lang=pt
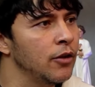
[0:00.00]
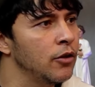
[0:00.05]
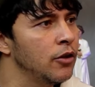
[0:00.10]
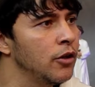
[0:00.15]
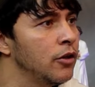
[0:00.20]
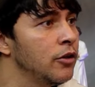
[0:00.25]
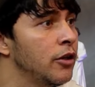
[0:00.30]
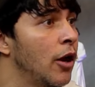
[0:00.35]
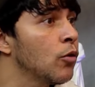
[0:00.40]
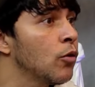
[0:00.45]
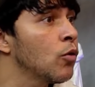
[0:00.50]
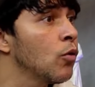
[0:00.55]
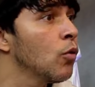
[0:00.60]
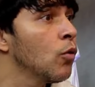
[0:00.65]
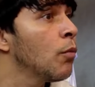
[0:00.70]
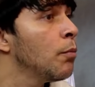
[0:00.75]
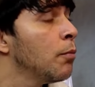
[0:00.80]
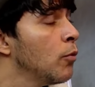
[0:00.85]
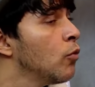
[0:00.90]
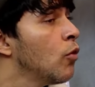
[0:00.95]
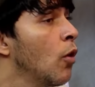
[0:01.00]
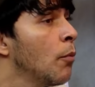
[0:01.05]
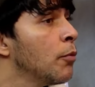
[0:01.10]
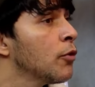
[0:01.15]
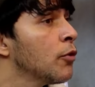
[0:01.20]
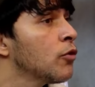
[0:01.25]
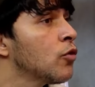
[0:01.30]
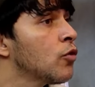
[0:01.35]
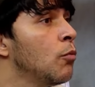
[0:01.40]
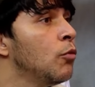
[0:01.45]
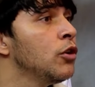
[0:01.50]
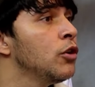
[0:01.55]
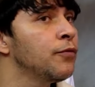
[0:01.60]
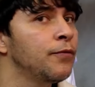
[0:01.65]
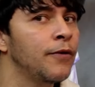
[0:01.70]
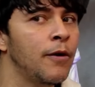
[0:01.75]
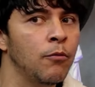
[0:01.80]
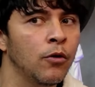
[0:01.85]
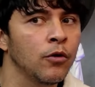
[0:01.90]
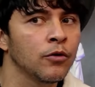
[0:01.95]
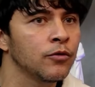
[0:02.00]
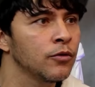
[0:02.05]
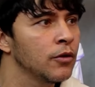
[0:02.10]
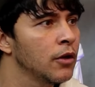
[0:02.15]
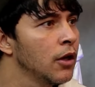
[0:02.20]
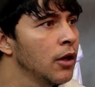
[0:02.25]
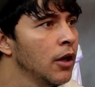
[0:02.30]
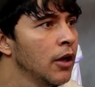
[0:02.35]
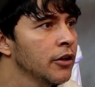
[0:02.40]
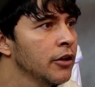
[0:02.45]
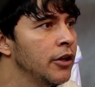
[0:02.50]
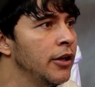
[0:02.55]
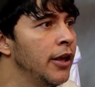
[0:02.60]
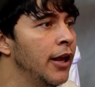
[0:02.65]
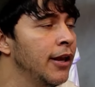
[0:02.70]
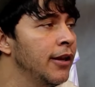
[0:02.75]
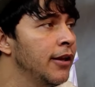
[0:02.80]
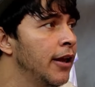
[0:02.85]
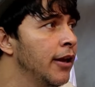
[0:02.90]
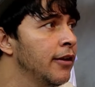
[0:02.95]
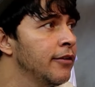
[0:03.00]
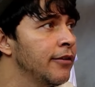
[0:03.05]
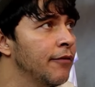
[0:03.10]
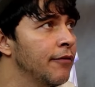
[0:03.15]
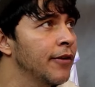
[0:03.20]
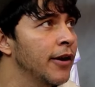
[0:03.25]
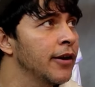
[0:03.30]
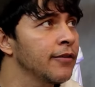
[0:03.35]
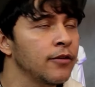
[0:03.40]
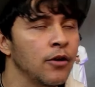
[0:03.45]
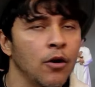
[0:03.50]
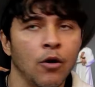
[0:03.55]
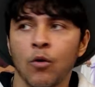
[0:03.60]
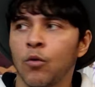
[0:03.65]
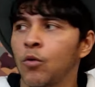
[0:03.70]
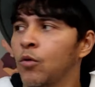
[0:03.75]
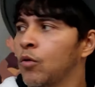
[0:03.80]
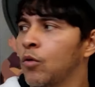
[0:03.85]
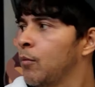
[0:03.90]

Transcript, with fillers: E, e era um, um, compositor muito famoso, que ele, ele já faleceu.